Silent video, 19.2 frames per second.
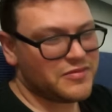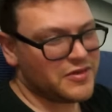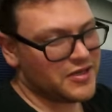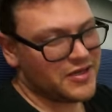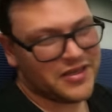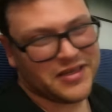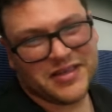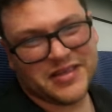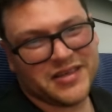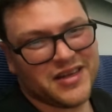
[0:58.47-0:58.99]

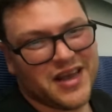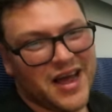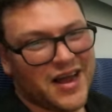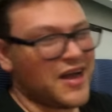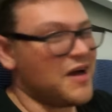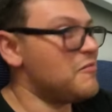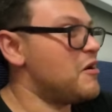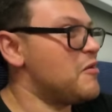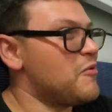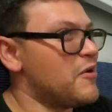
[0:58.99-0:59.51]
y las
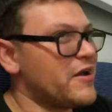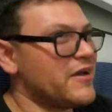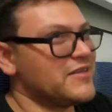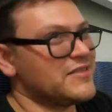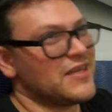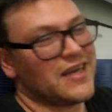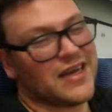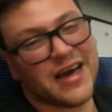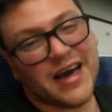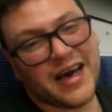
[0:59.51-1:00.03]
camas que hay que
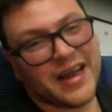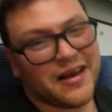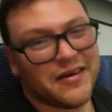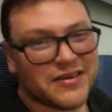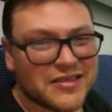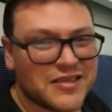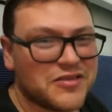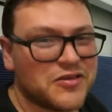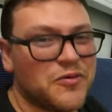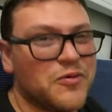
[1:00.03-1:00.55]
sacarlas, va
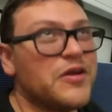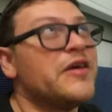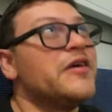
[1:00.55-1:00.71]
a ser todo un